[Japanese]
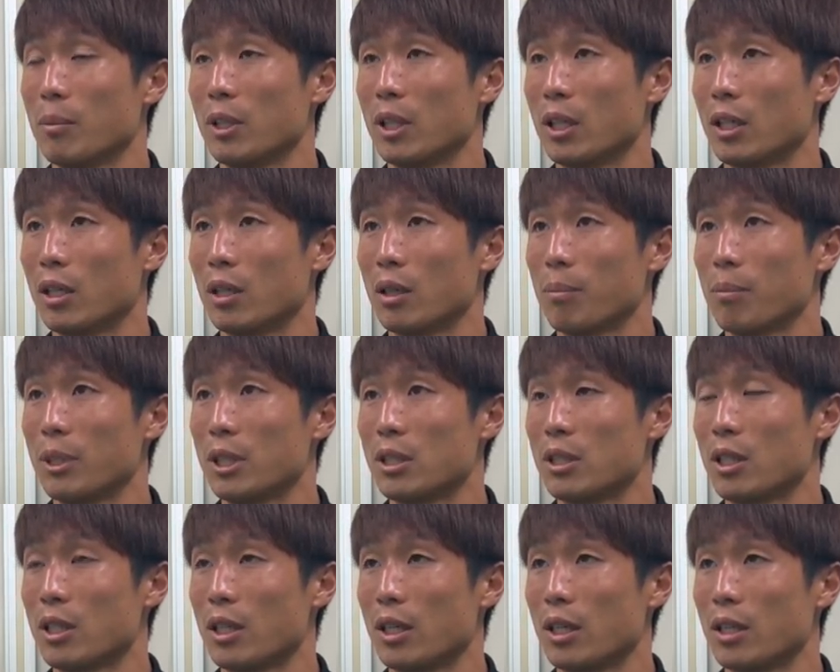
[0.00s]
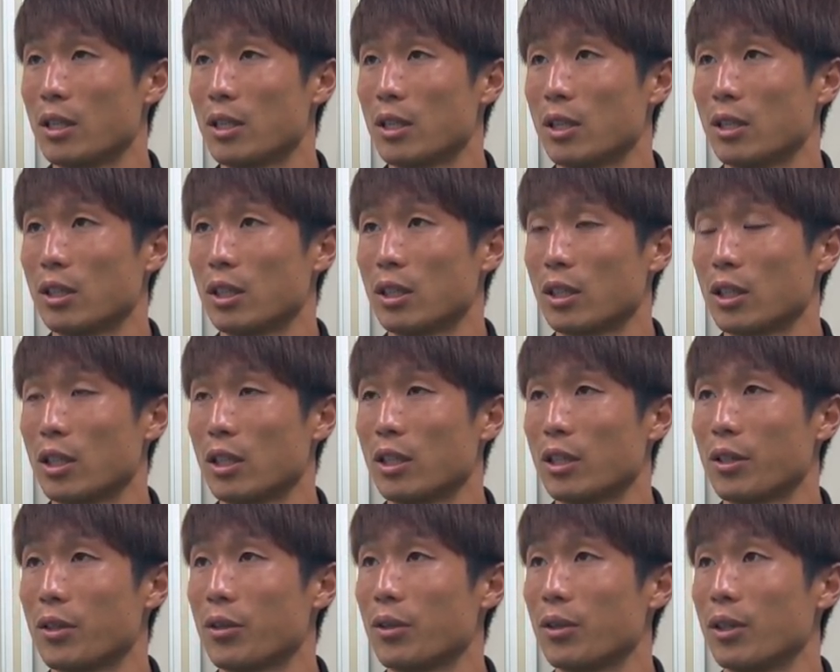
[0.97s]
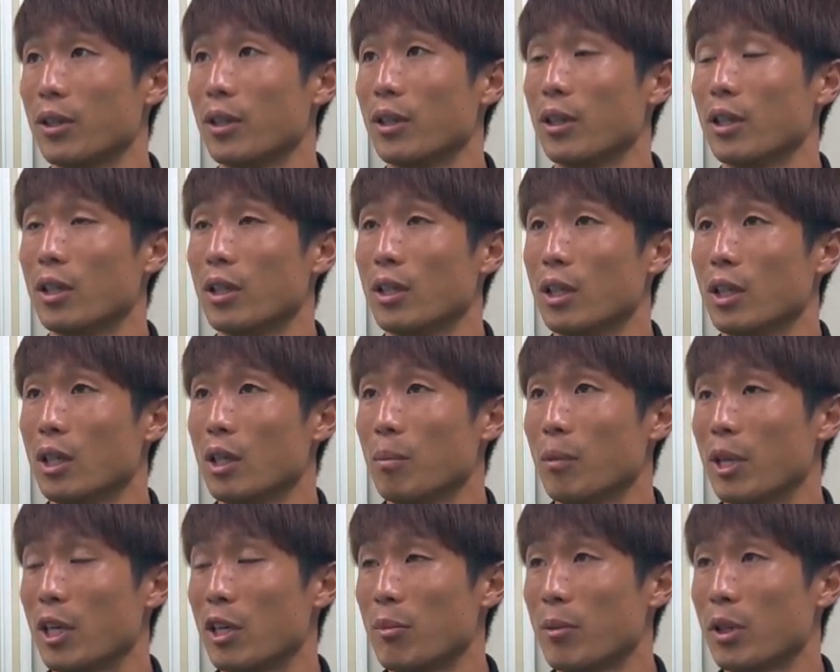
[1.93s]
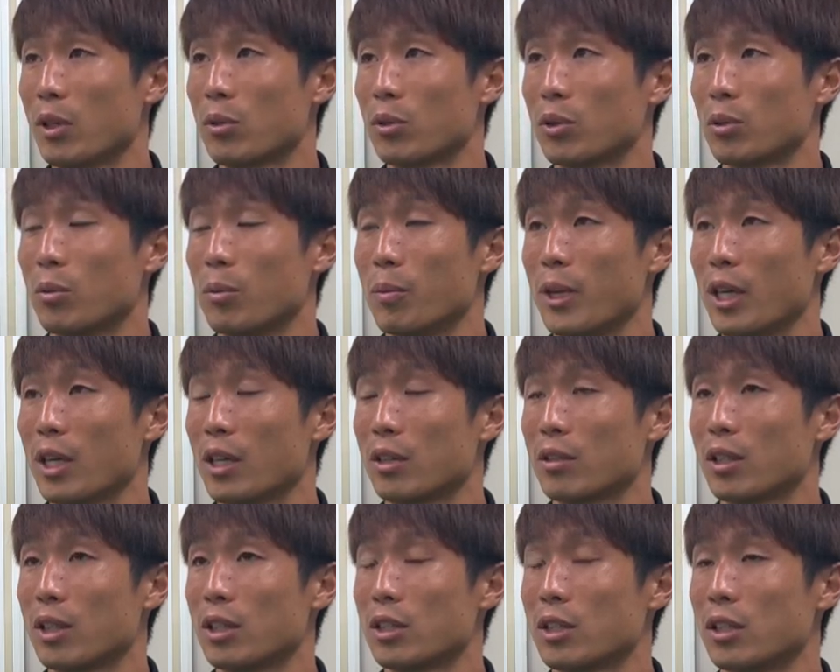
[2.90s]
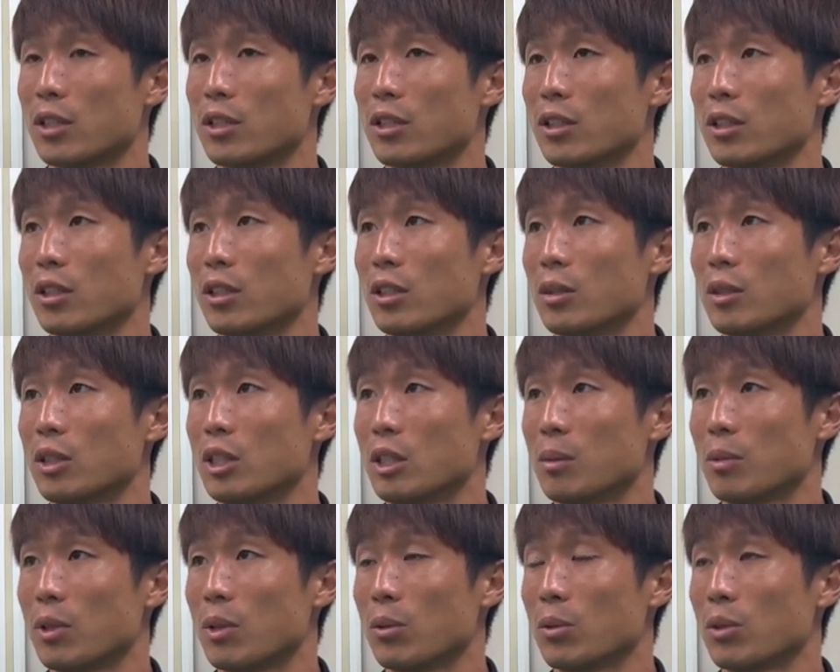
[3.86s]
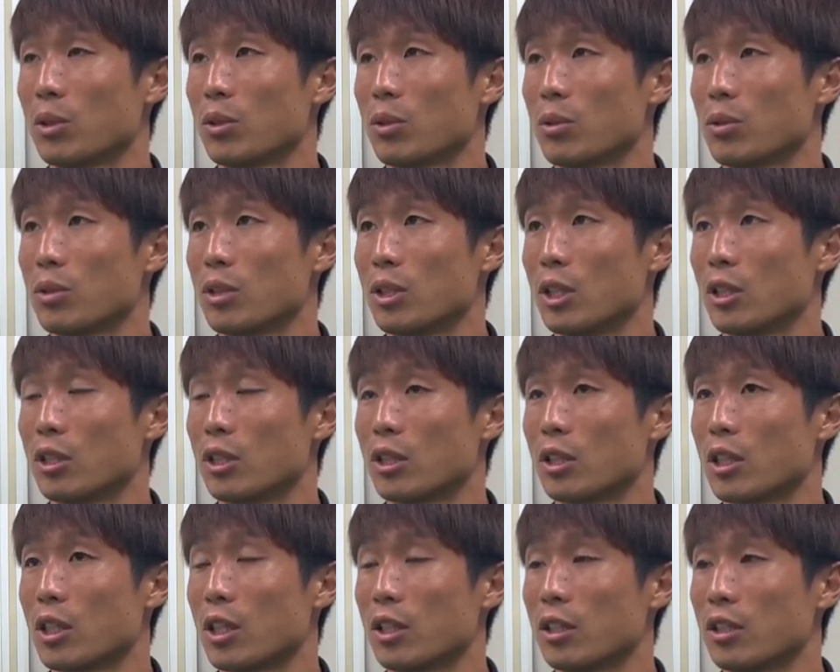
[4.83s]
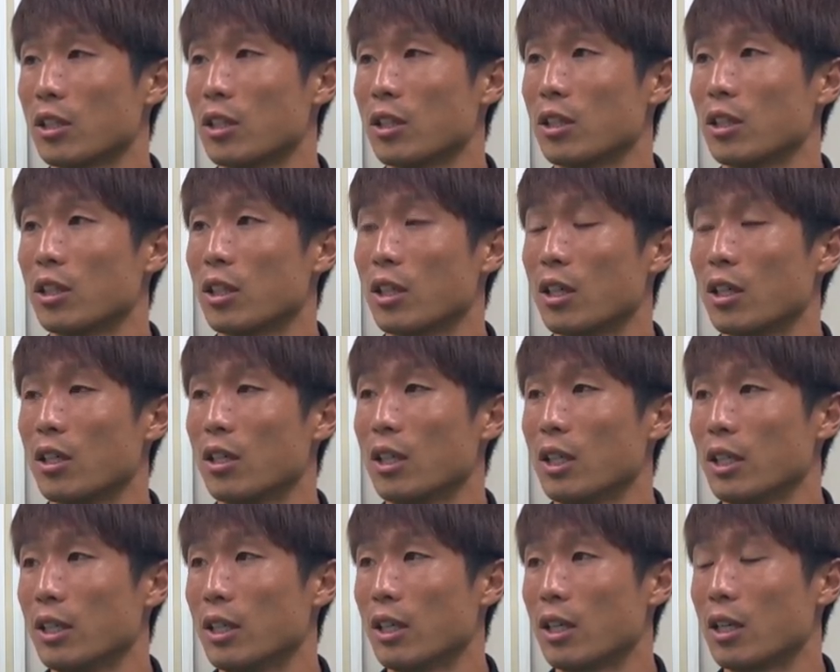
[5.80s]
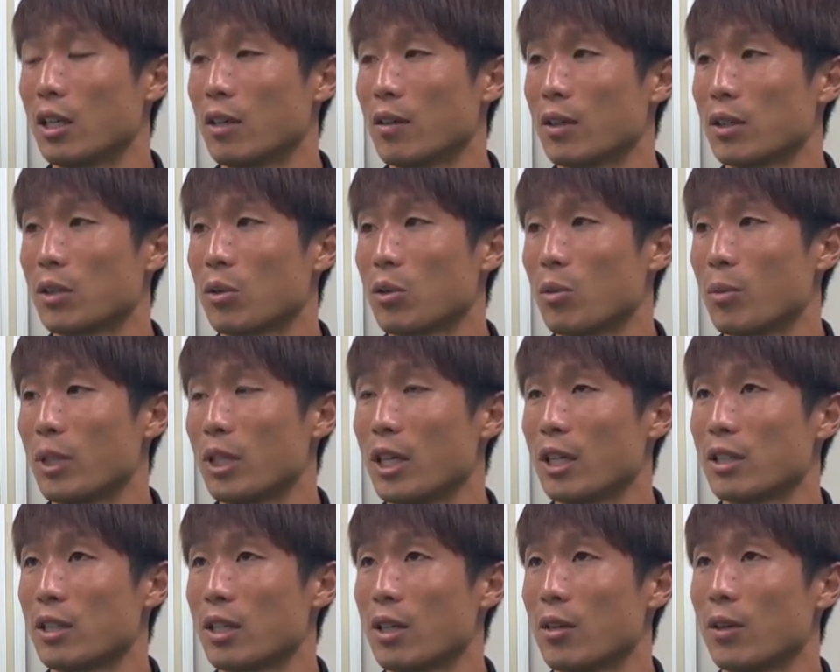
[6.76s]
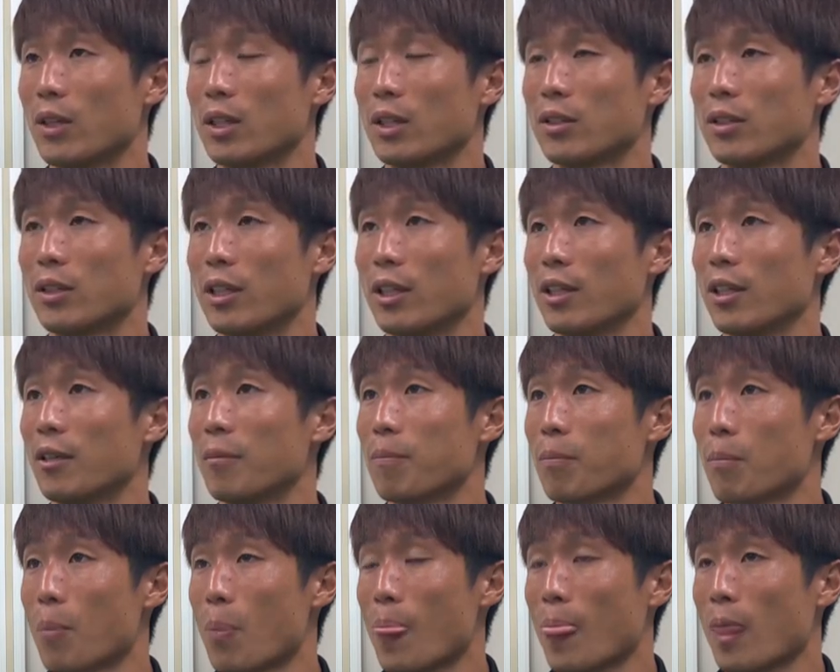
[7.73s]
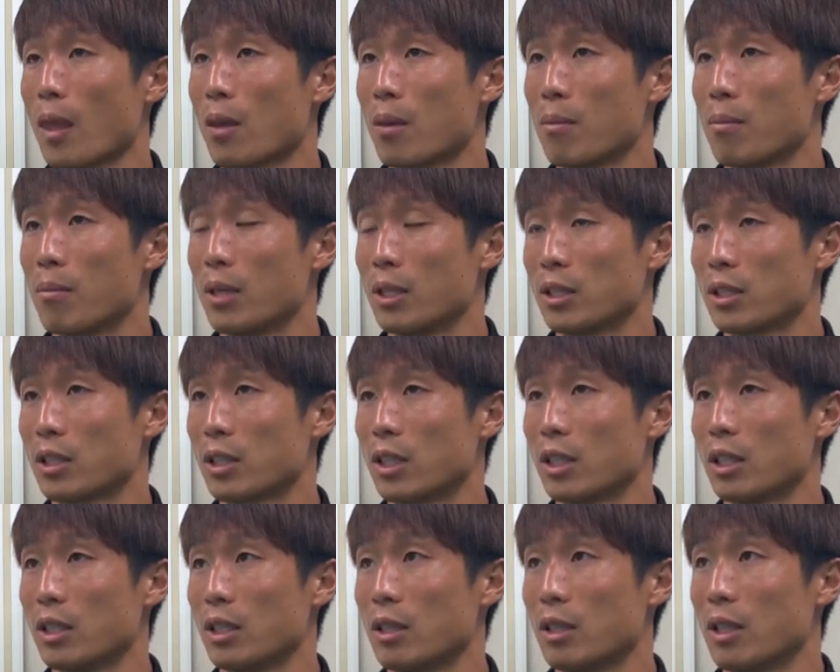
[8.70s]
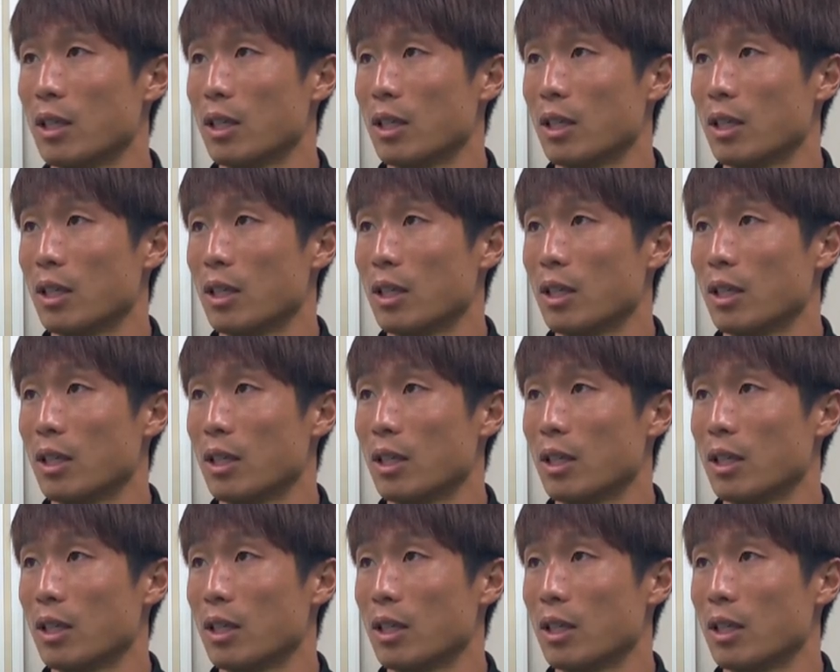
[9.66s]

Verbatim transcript: みんなピッチでは冷静に戦えてるんで、まあ、やるべきことも明確でしたし、チームが本当一つになって戦えてたんで、なんか中ではそこまで焦りはなくて、まあしっかり、